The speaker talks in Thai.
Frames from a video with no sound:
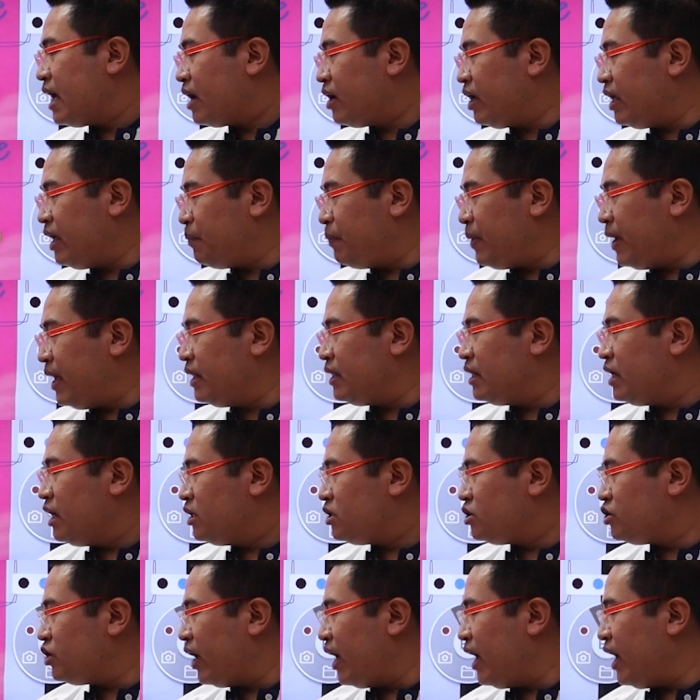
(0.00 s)
ก็จะเป็น
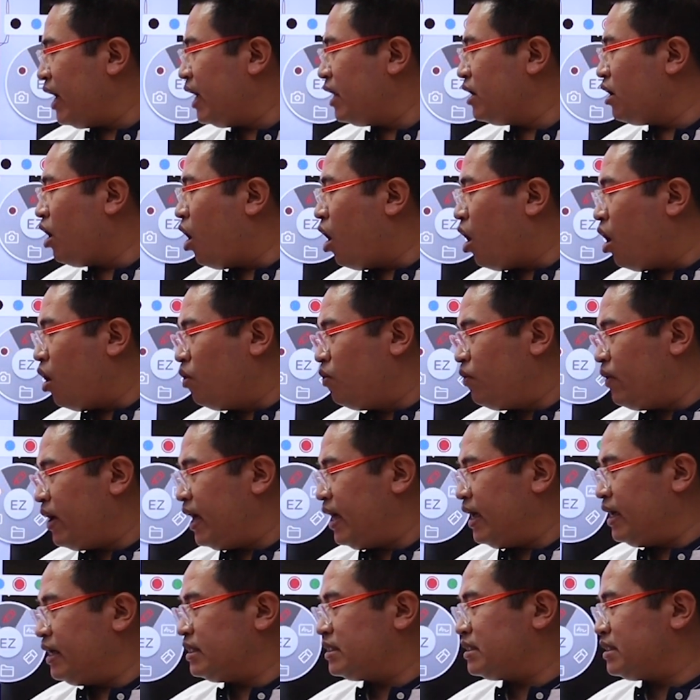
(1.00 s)
Jane
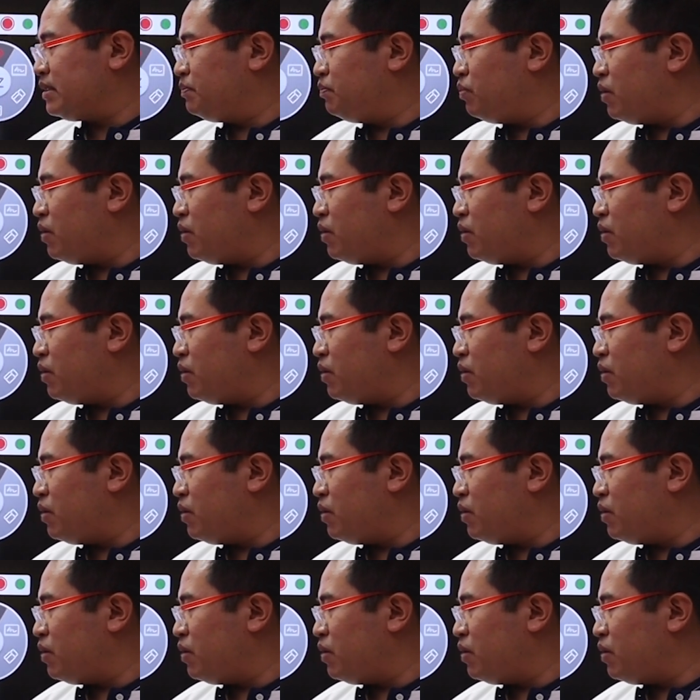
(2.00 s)
always